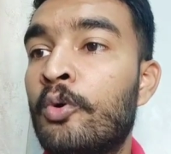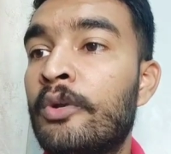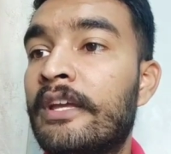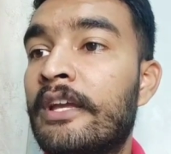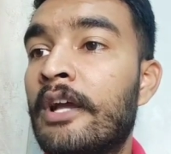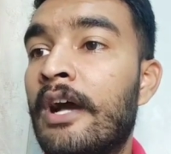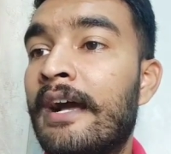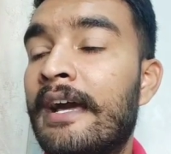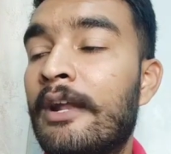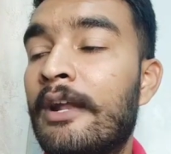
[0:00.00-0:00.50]

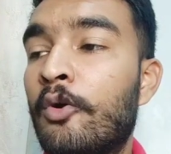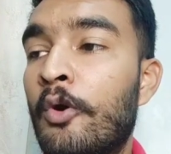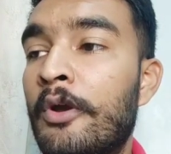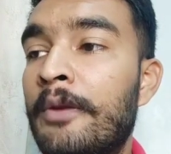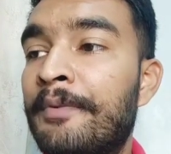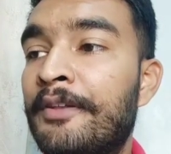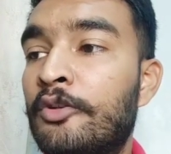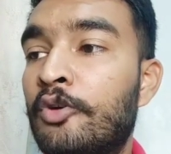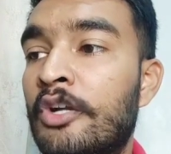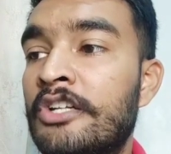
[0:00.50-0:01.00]
उनके अगर
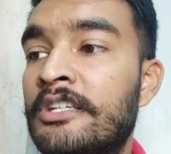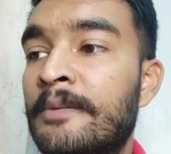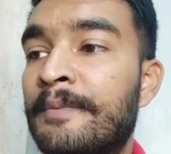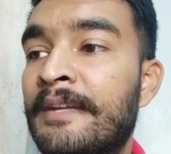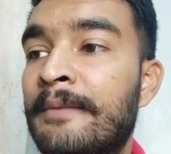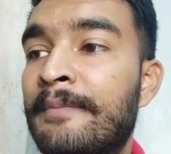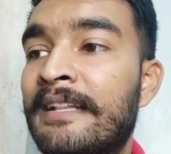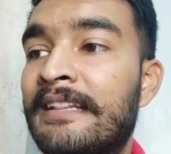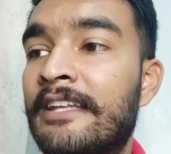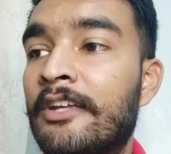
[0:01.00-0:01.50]
कोई भी स्कॉलरशिप
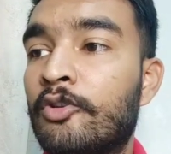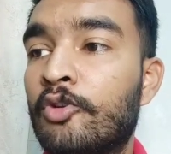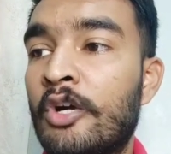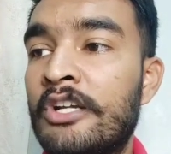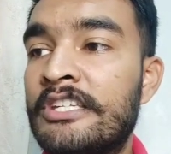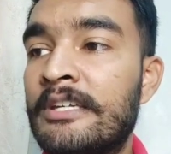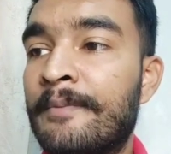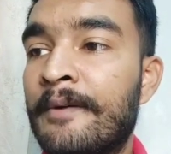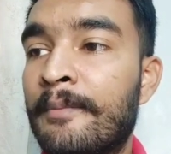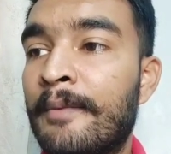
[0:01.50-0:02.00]
नहीं मिलती है
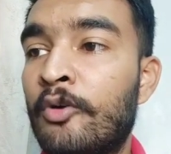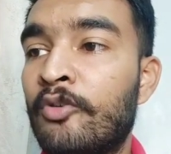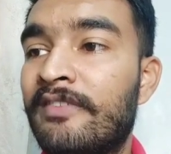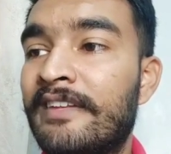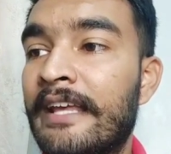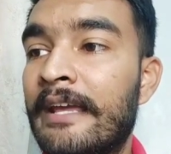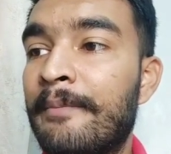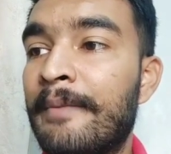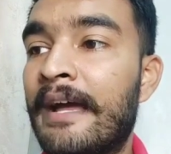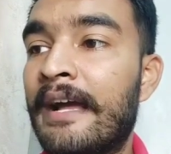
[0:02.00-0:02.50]
स्कॉलरशिप अमाउंट
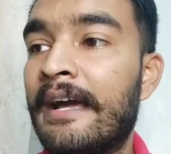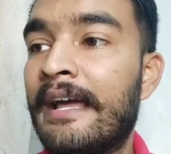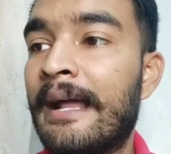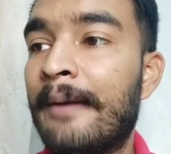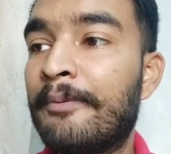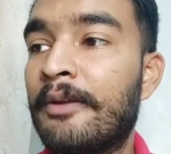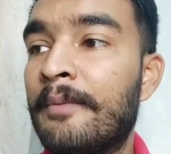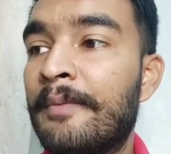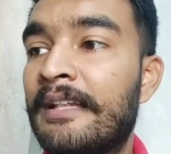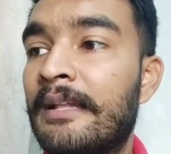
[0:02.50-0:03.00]
सेम है अगर
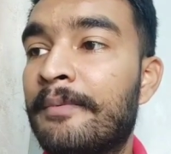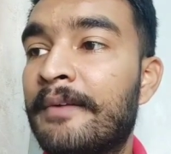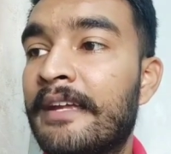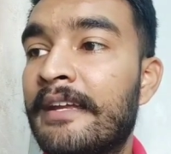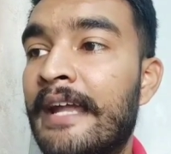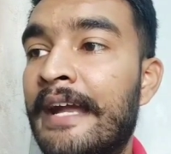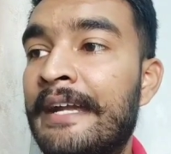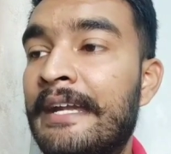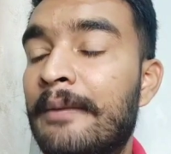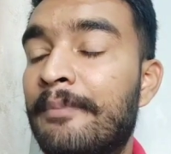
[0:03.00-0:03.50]
आपके मतलब
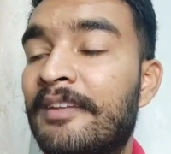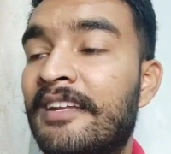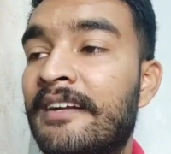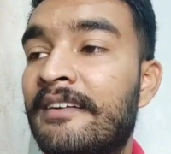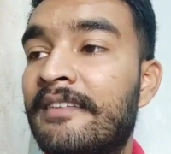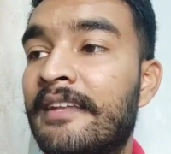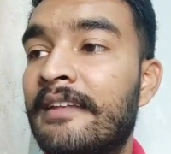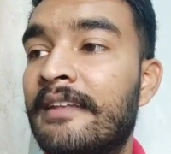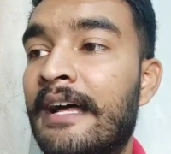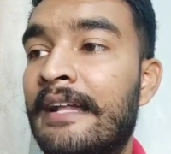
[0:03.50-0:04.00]
की नाइन्टी
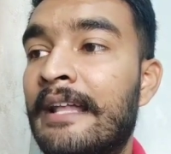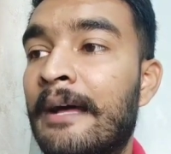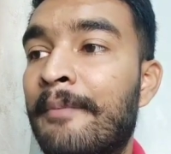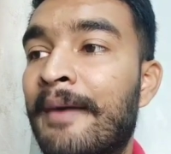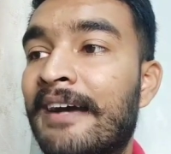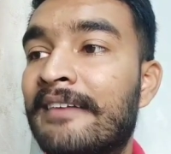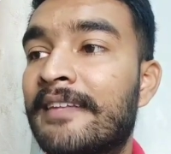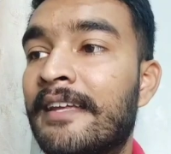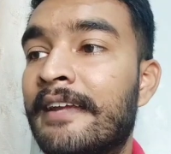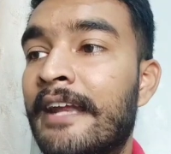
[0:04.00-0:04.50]
से ज़्यादा
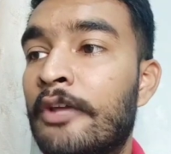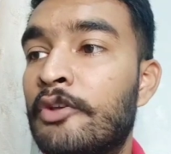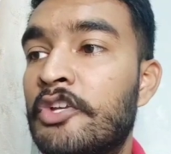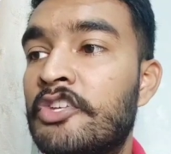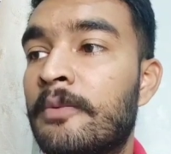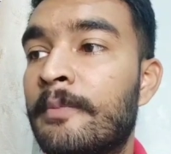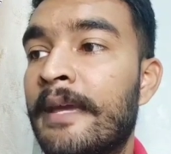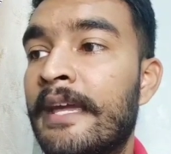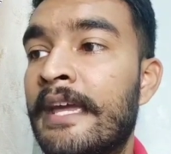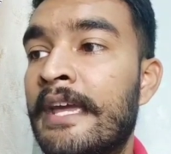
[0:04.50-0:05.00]
मार्क्स है
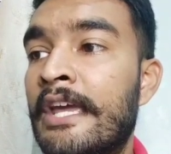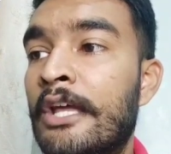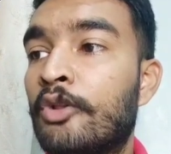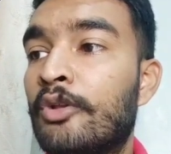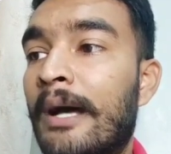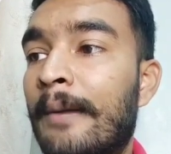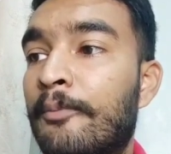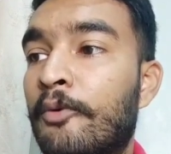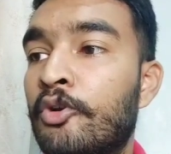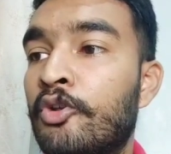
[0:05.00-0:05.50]
ग्रेजुएशन में
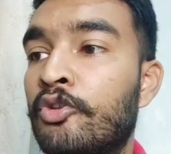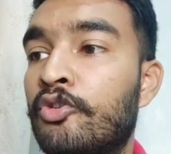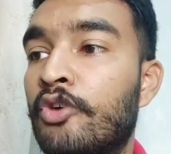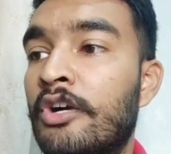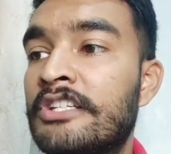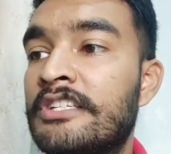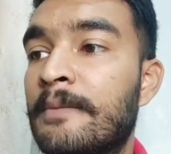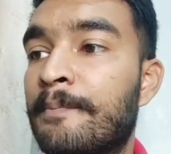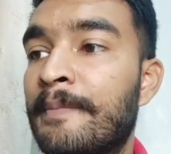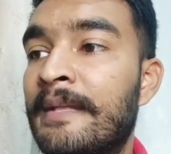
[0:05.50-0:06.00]
तो आपको जो
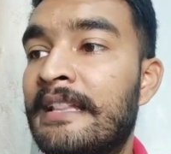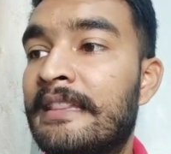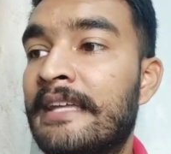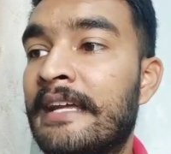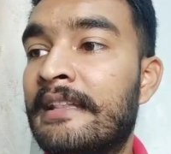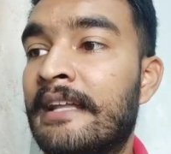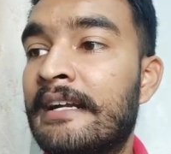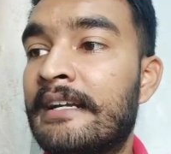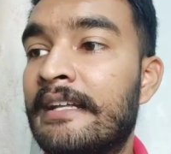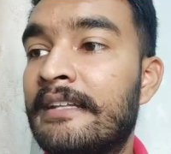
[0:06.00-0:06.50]
स्कॉलरशिप
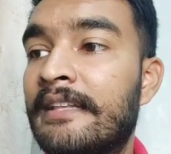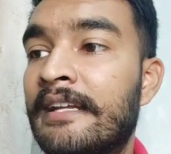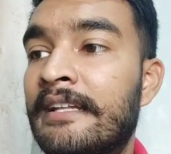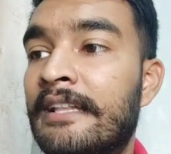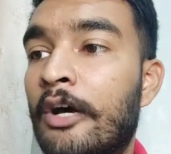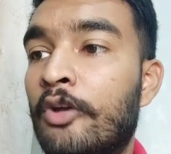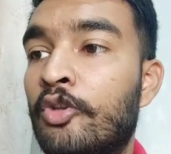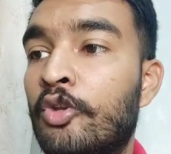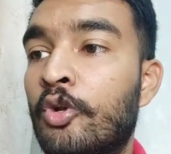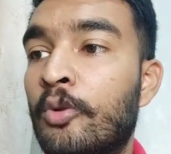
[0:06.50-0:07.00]
मिलती है थर्टी
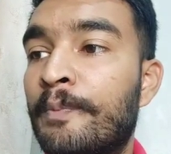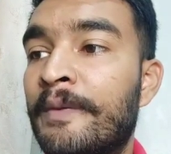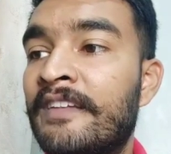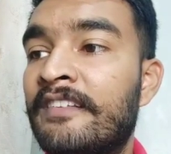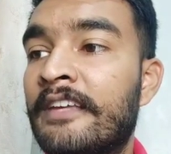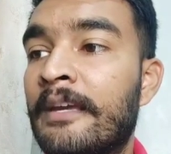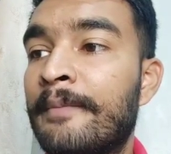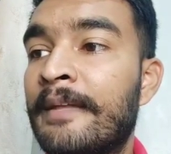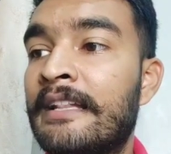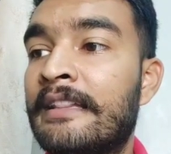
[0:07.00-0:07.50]
थ्री थाउजेंड
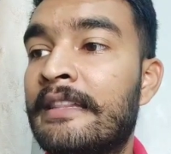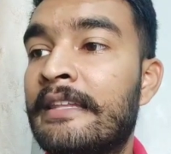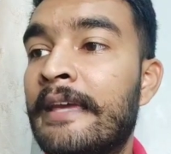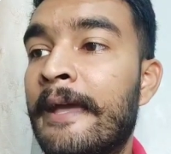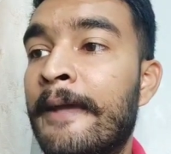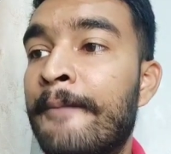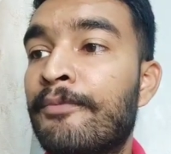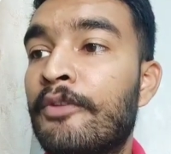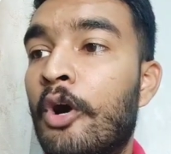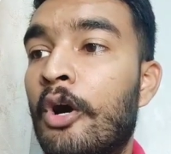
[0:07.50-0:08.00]
रुपीज़ की मिलती
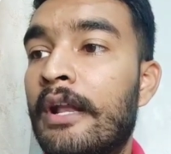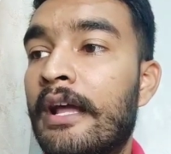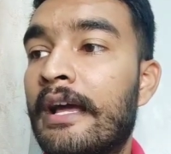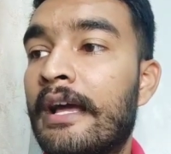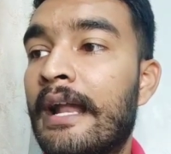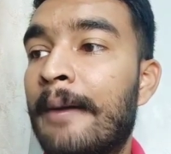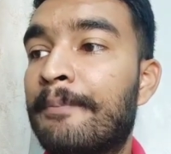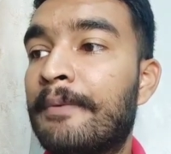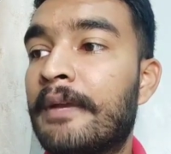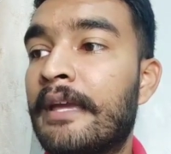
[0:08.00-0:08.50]
है और
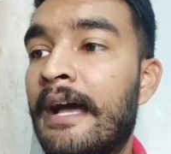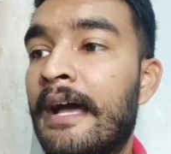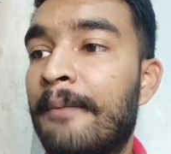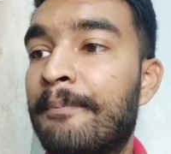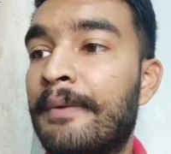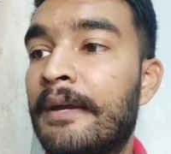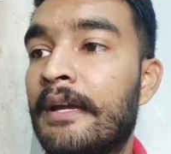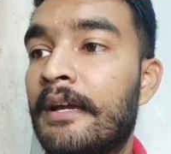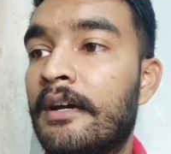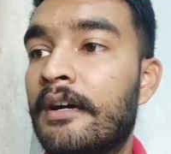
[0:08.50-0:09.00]
अगर आपके यहाँ
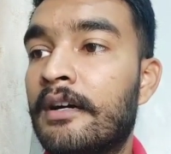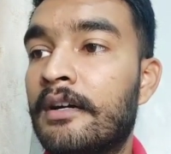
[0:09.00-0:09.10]
पे